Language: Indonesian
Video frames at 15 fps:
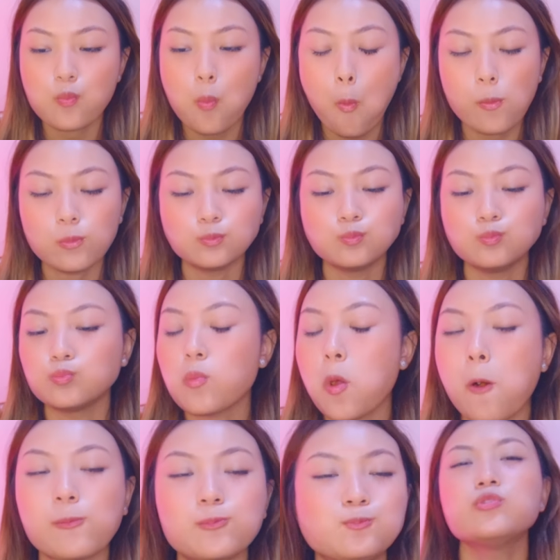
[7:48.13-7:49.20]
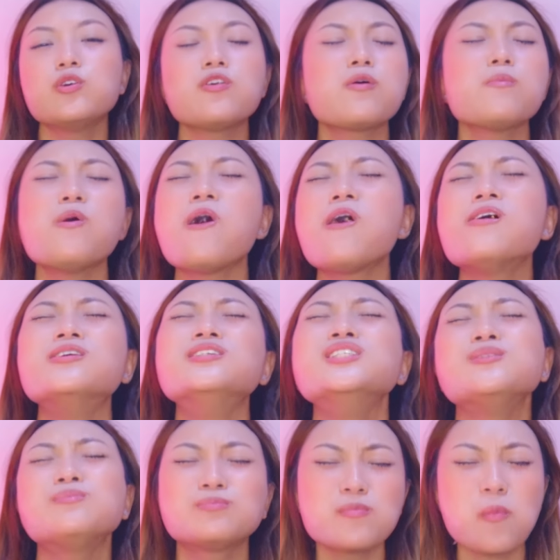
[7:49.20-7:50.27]
hmm enak banget
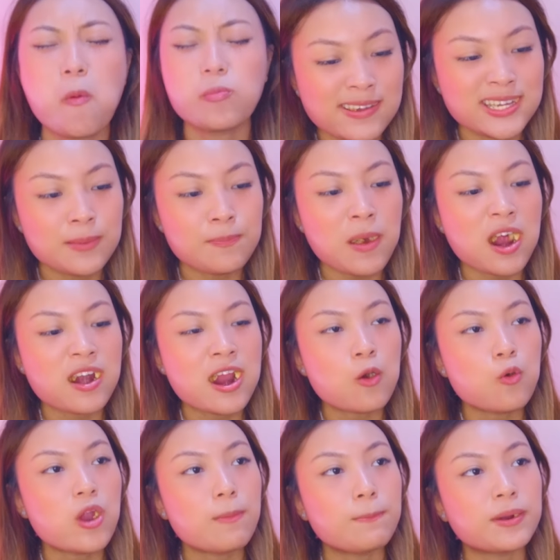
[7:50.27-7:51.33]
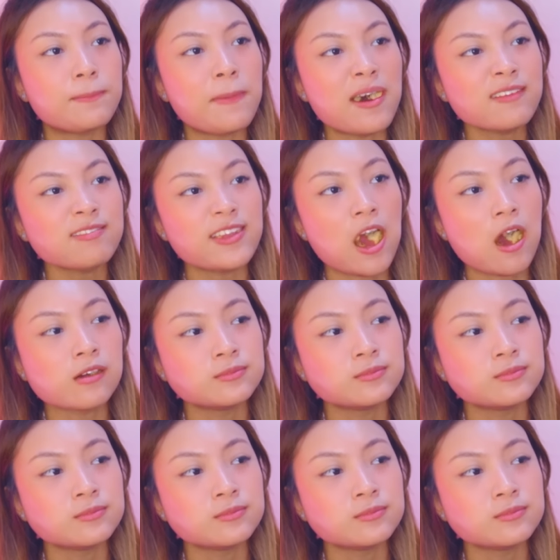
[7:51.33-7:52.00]
ini pekan aku lapar banget ya